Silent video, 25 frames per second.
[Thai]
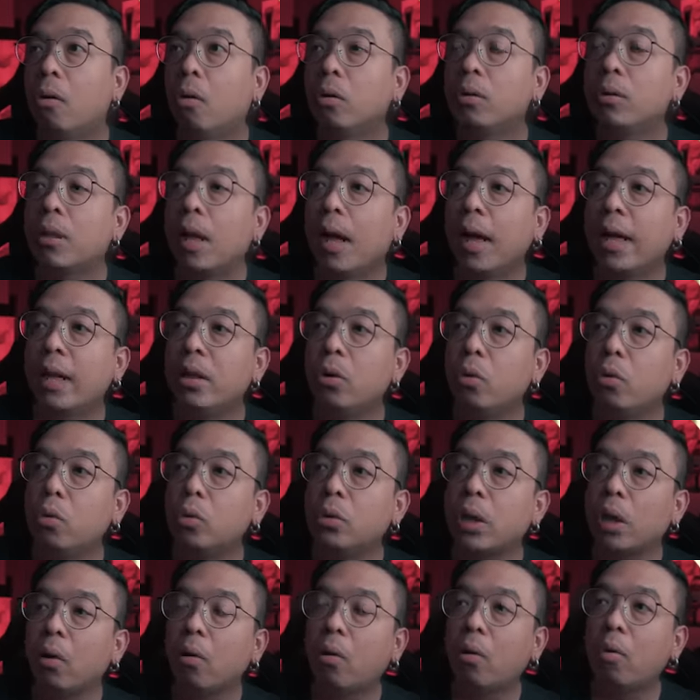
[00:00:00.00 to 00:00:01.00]
คนไทยดู
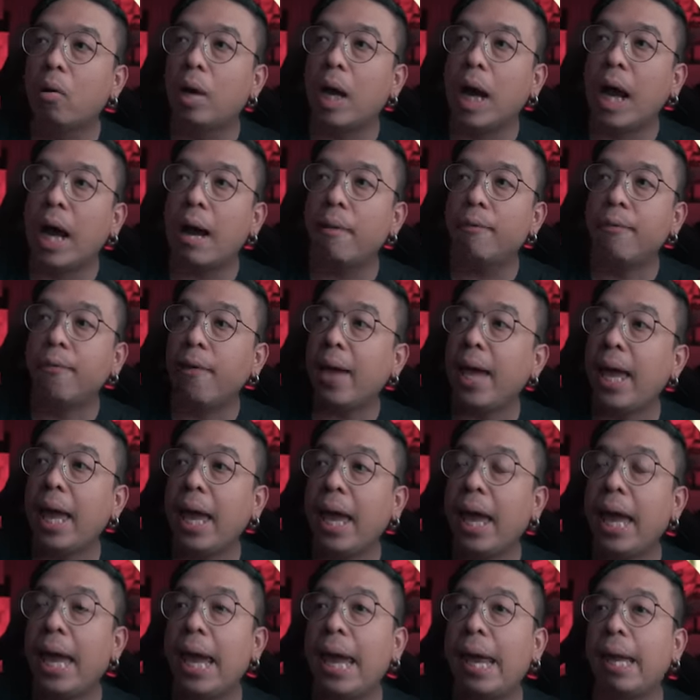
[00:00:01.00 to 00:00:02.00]
ตลกคาเฟ่
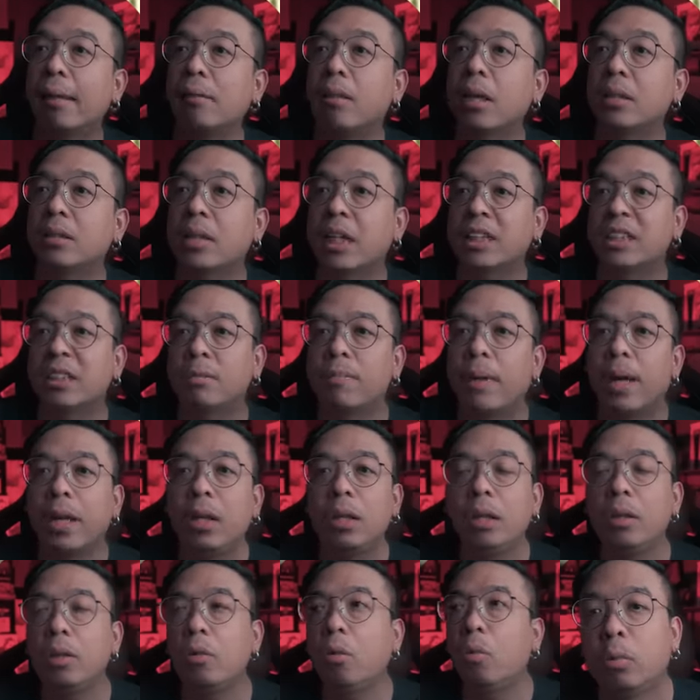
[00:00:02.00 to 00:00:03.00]
ตั้งแต่สมัย
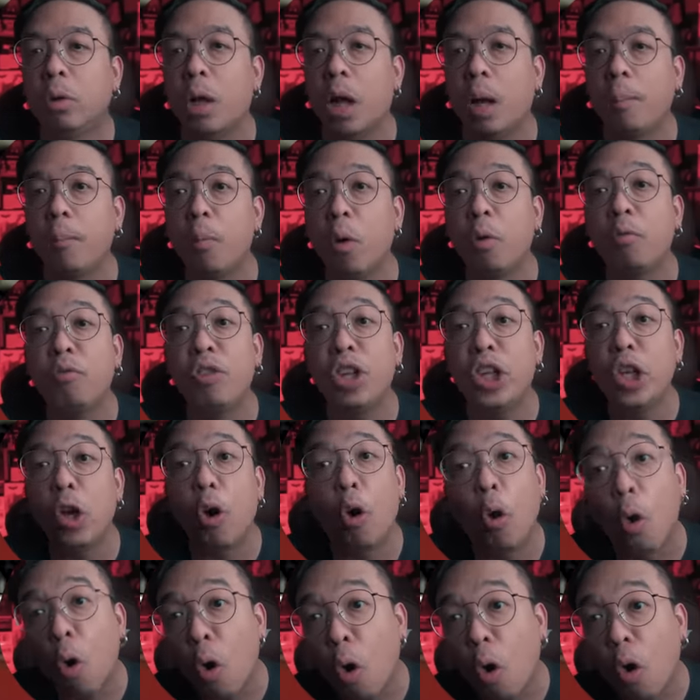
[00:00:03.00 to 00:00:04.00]
ยุคม้วนวิดี
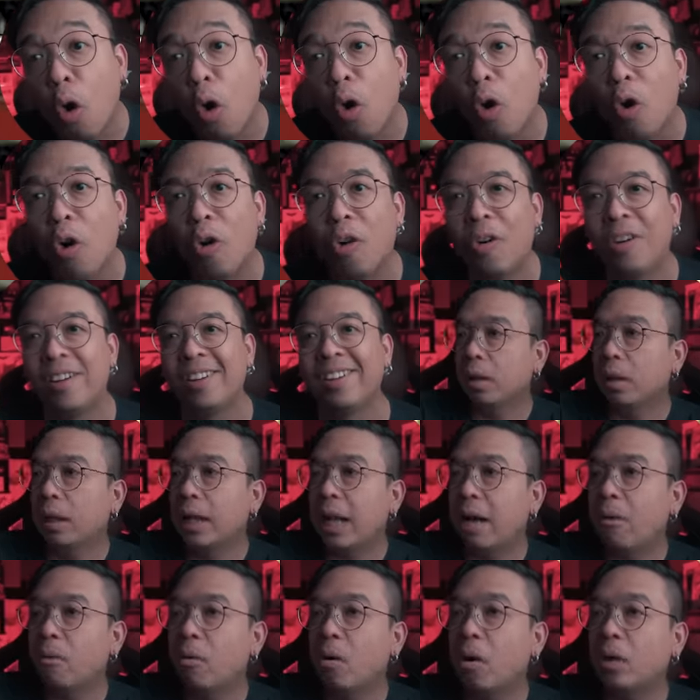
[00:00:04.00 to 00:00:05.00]
โอ
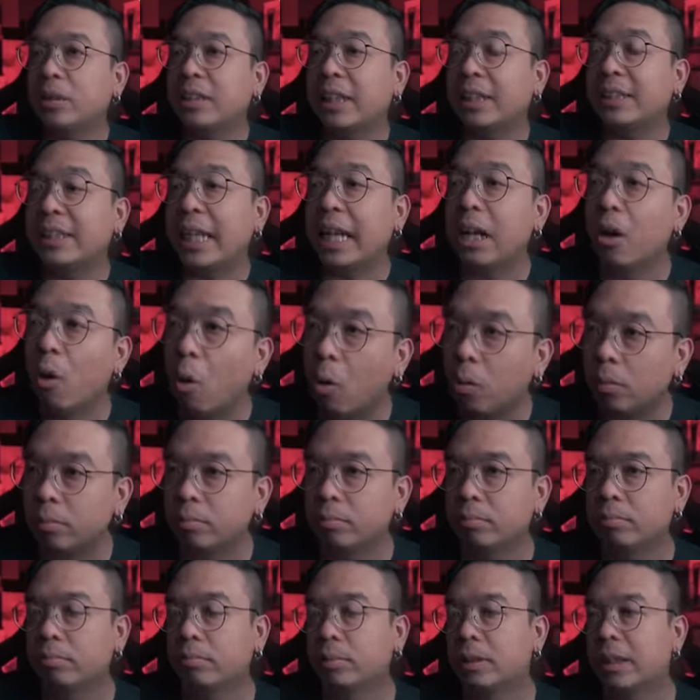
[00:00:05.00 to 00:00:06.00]
เราก็จะตลก
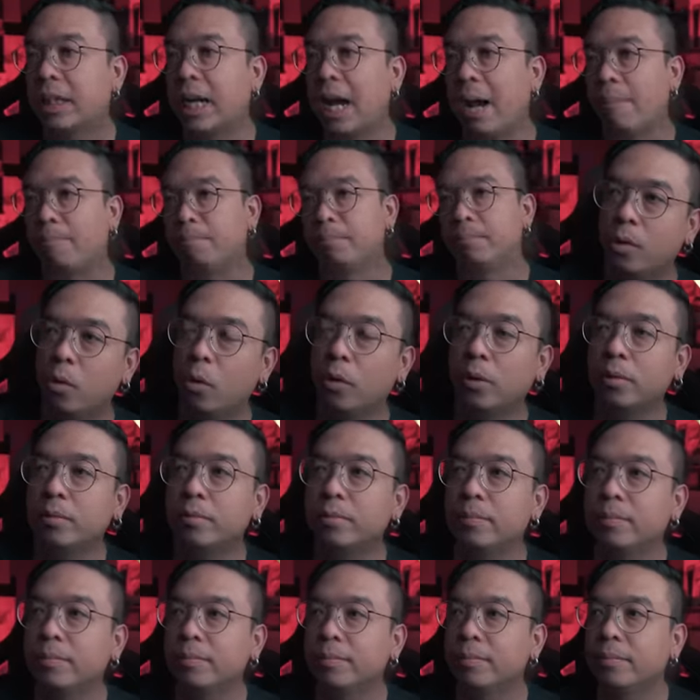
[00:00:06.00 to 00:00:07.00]
กับคน
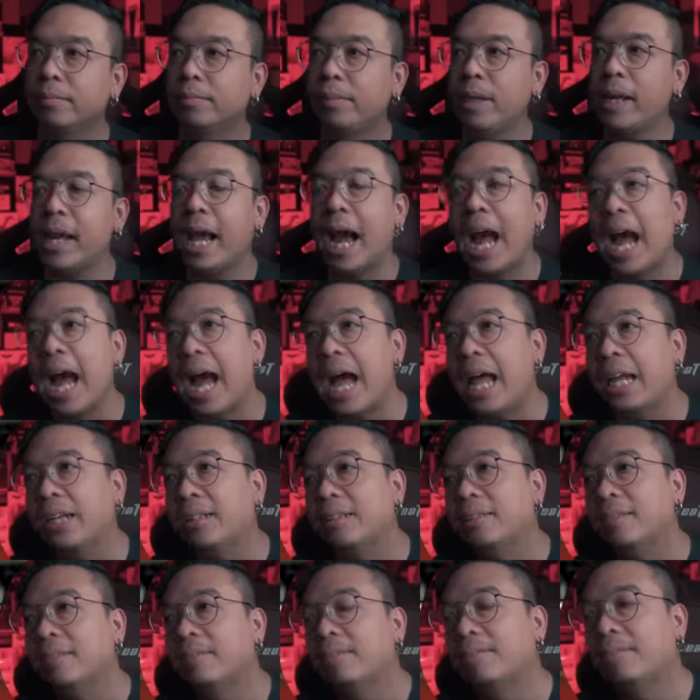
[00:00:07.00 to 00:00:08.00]
พิการ
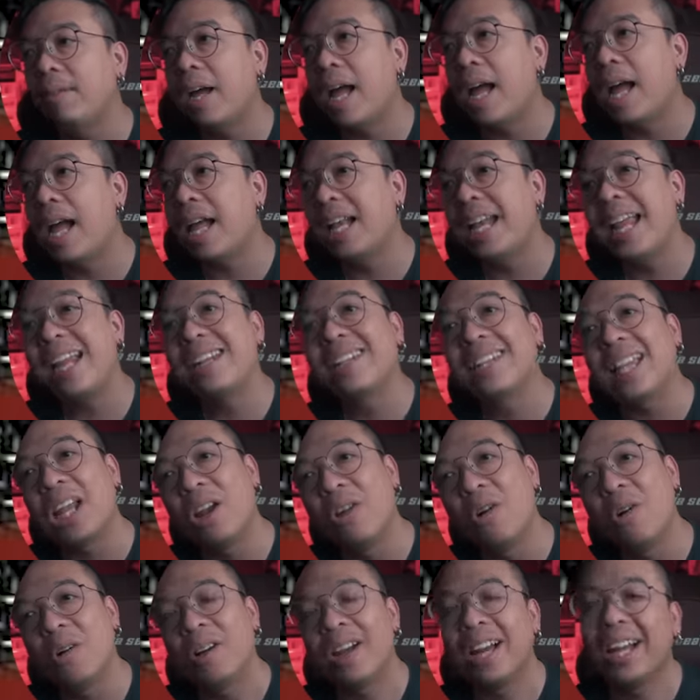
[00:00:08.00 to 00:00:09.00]
มาเล่นต
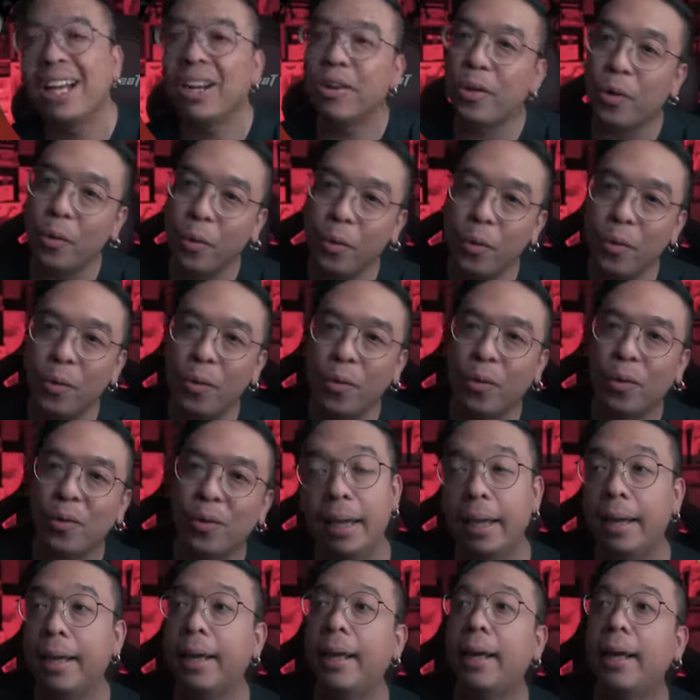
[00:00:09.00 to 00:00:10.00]
ลกให้เราดู
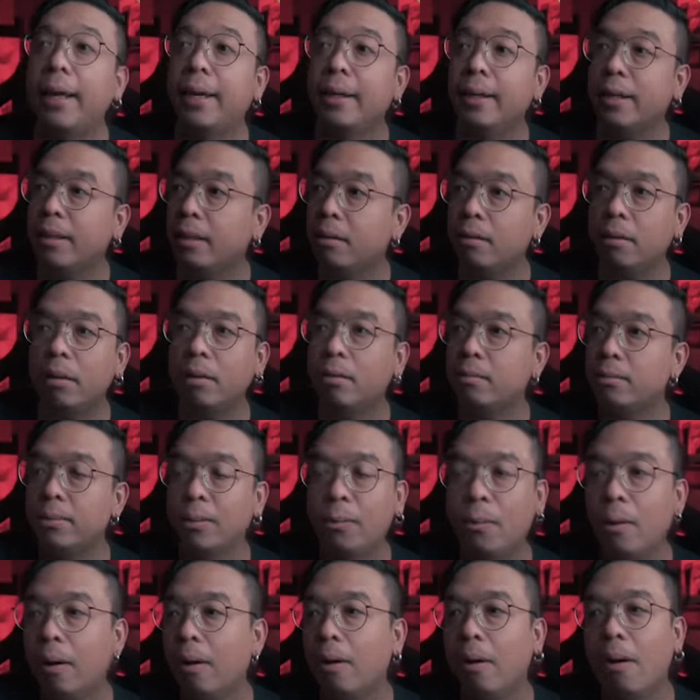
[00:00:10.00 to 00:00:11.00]
เออ แล้วเราก็
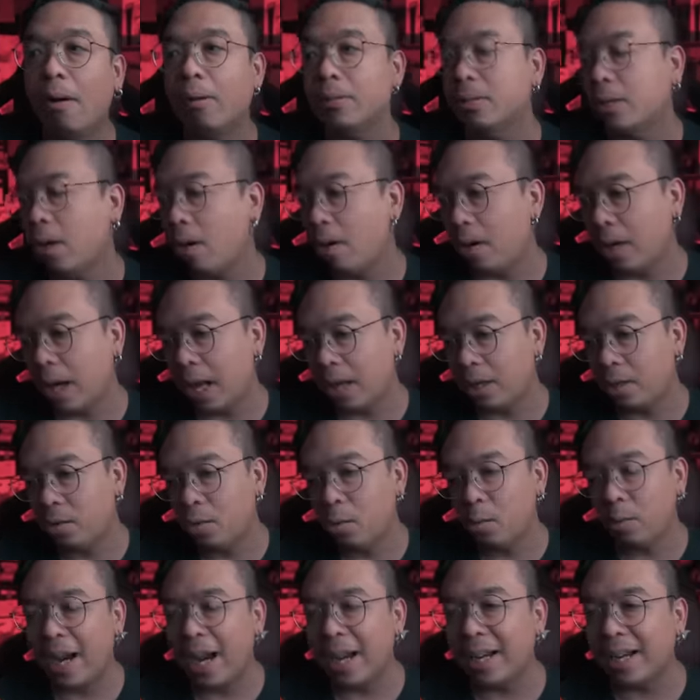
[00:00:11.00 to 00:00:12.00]
หัวเราะเยาะกัน
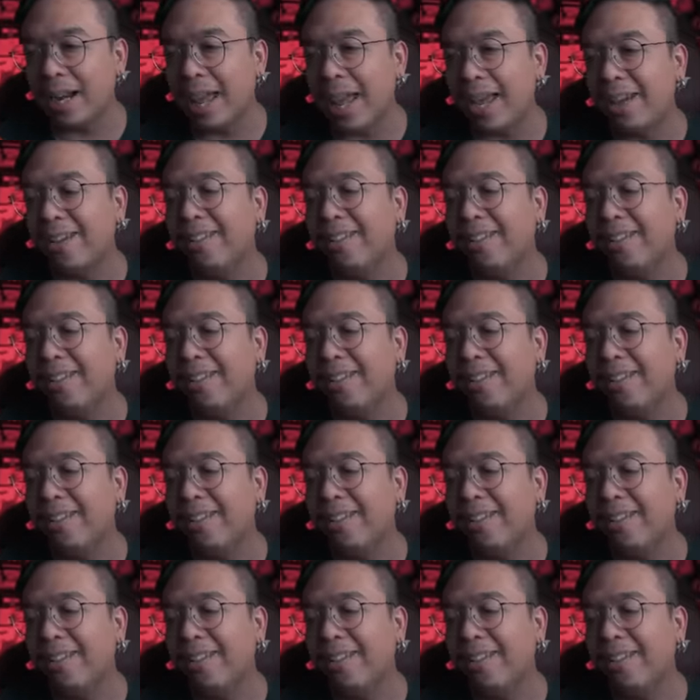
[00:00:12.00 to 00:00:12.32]
ลูกเล็กแดง